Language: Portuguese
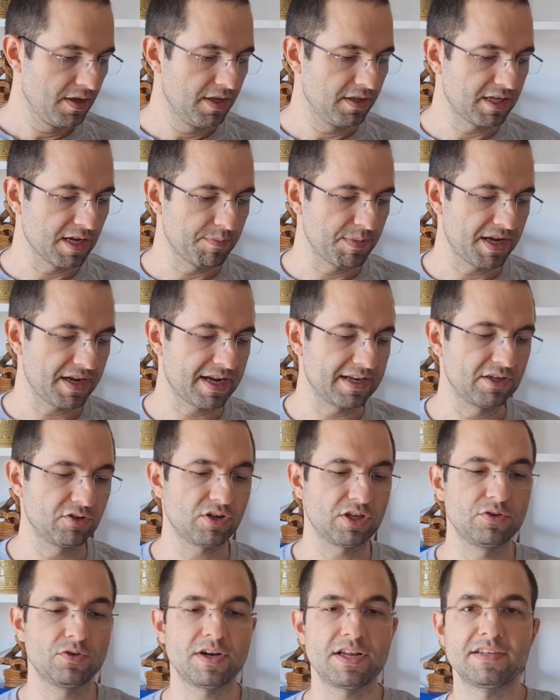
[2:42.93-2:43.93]
E também cada
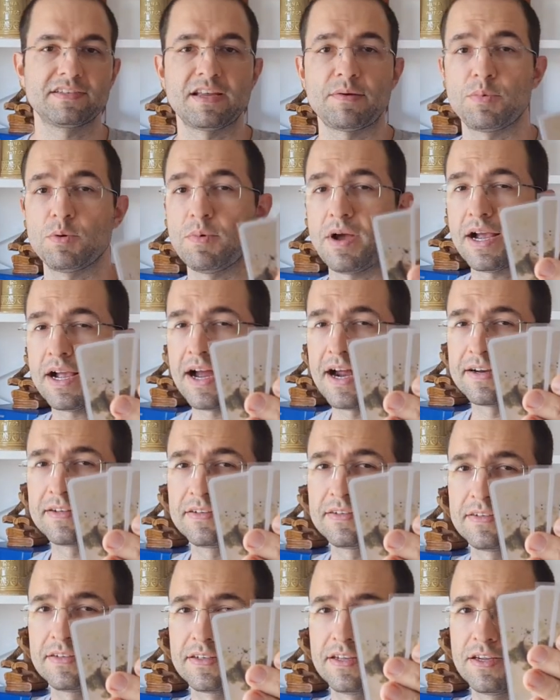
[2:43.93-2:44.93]
jogador recebe uma
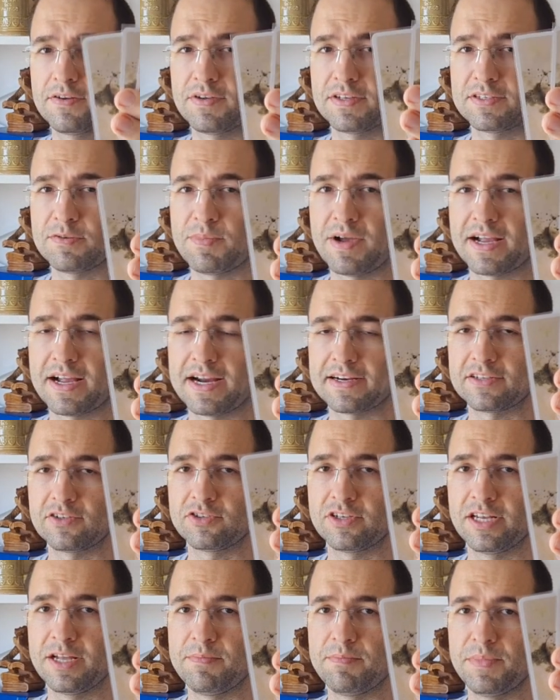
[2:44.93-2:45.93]
carta dessa aqui, que vai ser uma carta
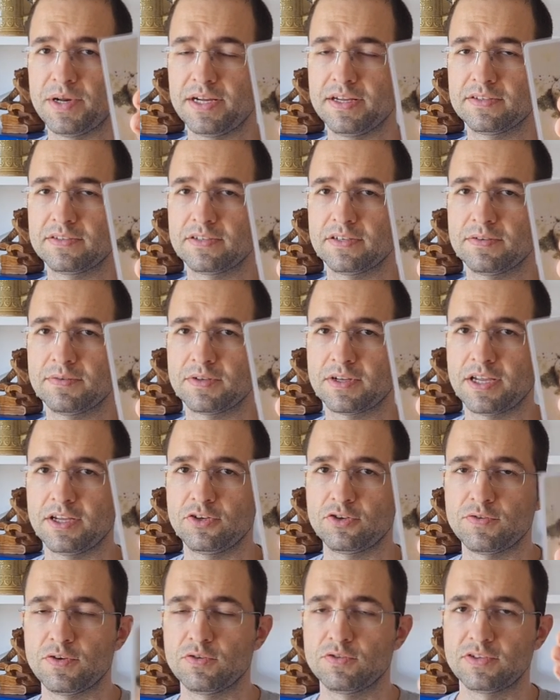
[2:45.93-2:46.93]
de lembrança, que a
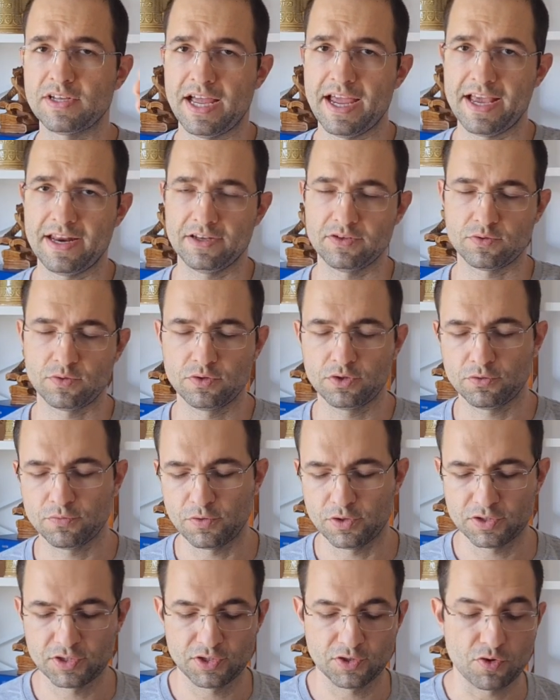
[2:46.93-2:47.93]
gente vai usar elas quando a gente
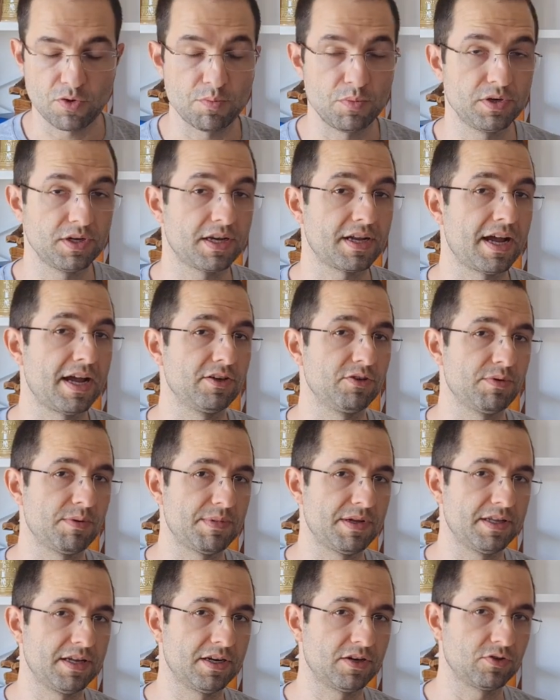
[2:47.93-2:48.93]
for se comunicar de uma
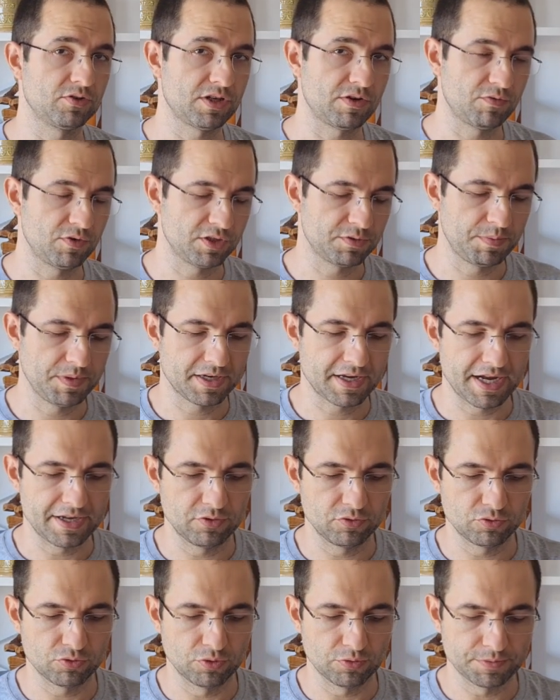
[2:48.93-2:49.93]
maneira que eu já vou
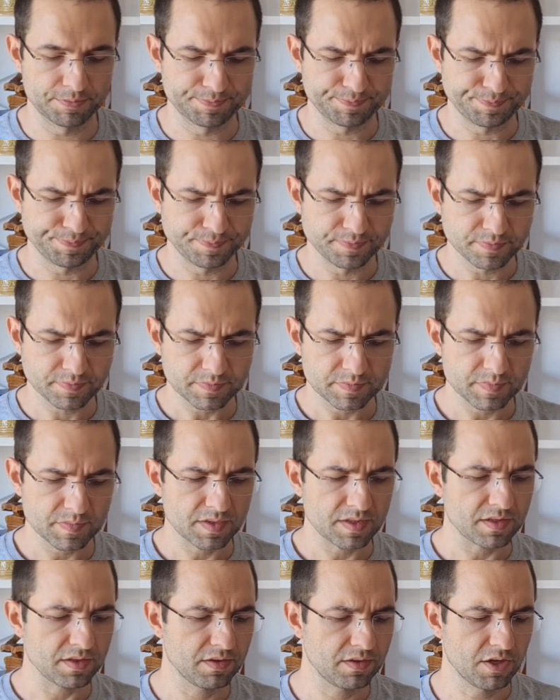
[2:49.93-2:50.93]
explicar no jogo.
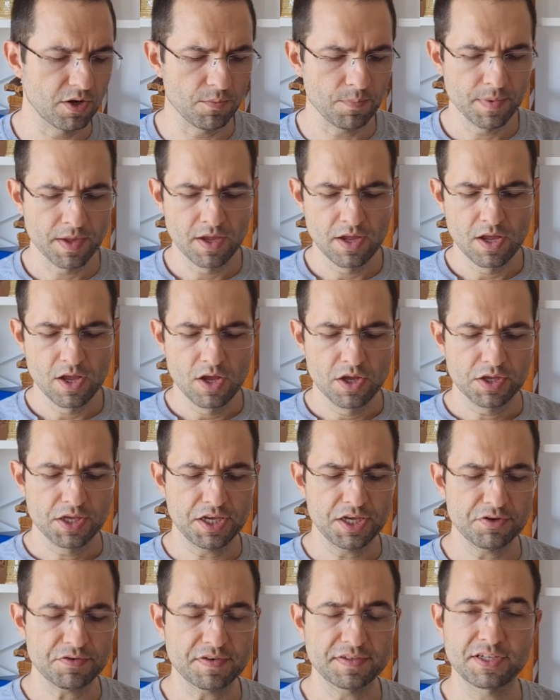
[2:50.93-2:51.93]
Então, o
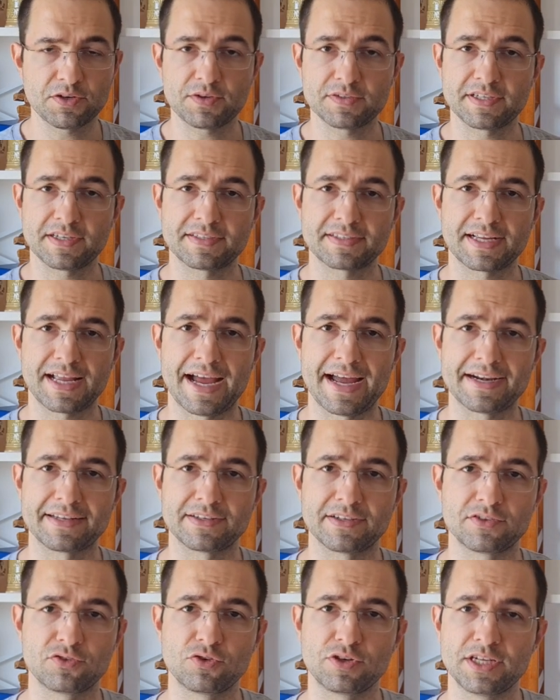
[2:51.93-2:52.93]
que a gente vai fazer com essas
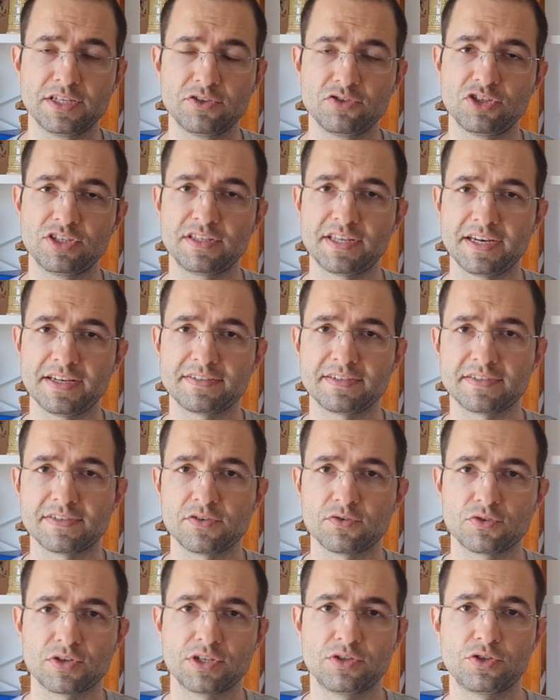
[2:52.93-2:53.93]
cartas, jogando de 3 a
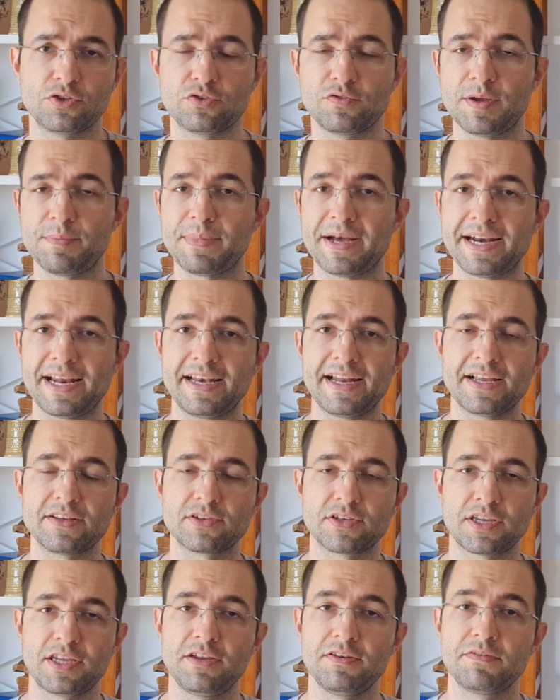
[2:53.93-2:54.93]
5 jogadores? Tu vai embaralhar
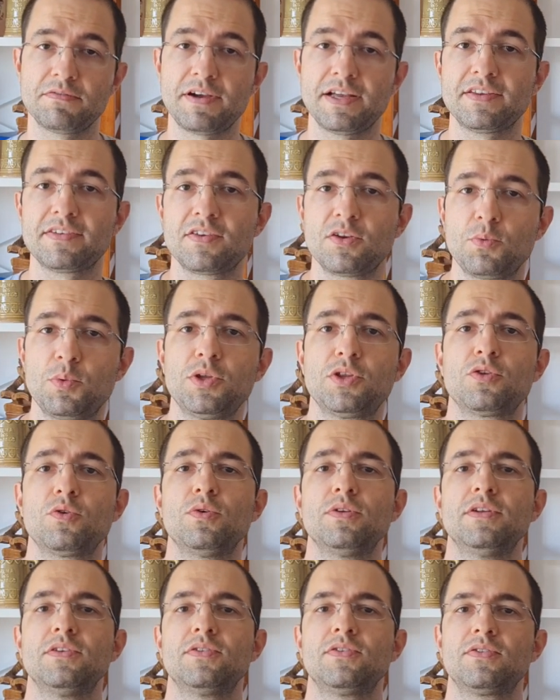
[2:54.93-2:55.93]
isso aqui e vai distribuir
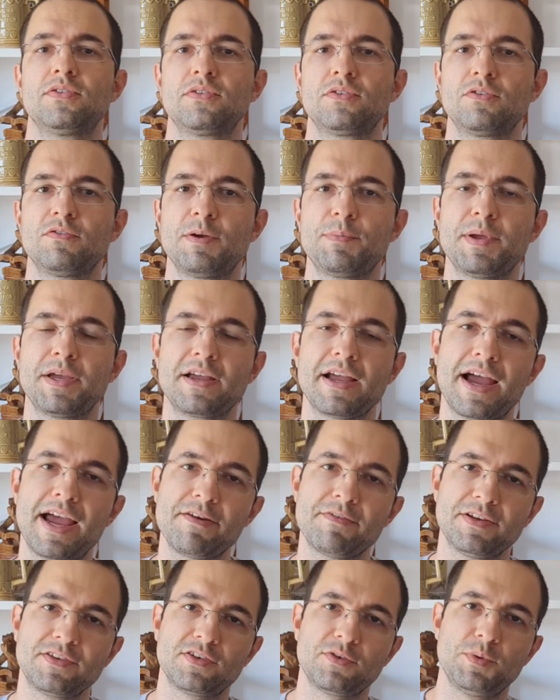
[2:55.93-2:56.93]
todas. Tu vai
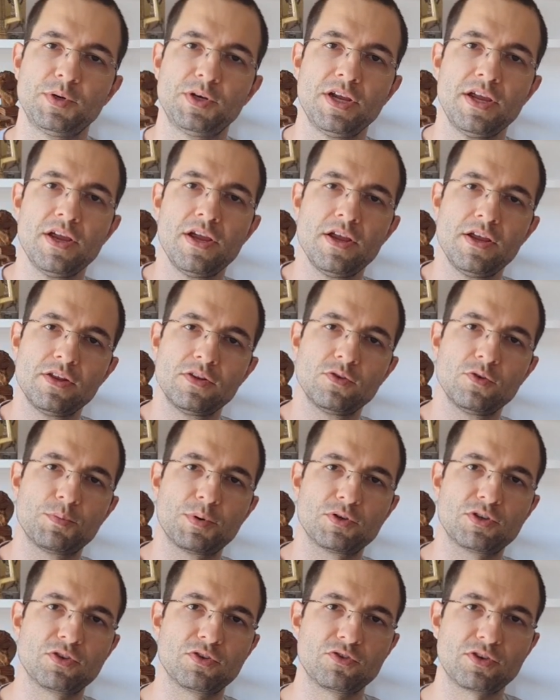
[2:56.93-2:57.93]
pegar e vai distribuir do
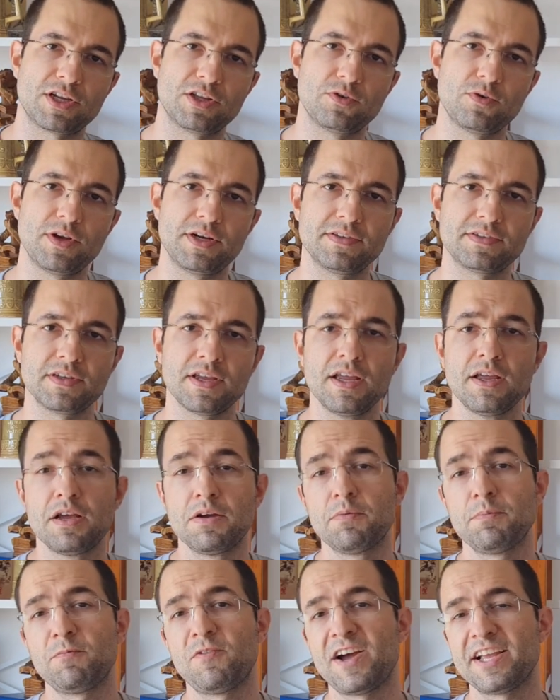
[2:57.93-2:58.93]
protetor de jogadores,
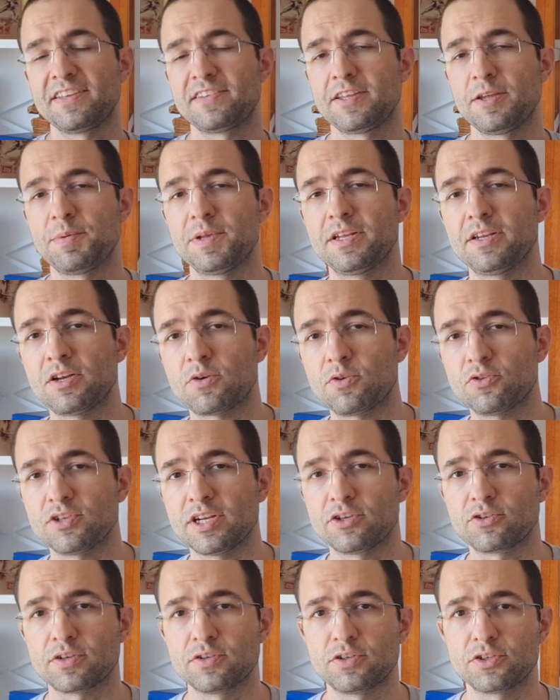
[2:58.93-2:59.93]
vai dependendo da
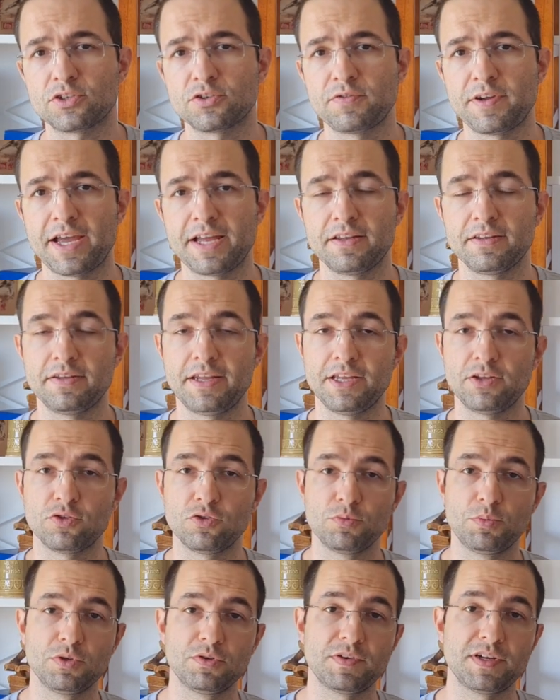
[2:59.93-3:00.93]
quantidade de jogadores que tiver, nem
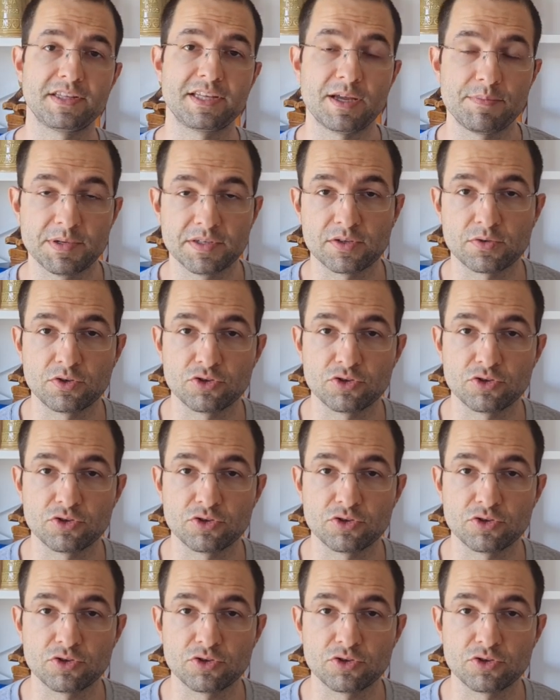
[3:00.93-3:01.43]
todo mundo vai ter a mesma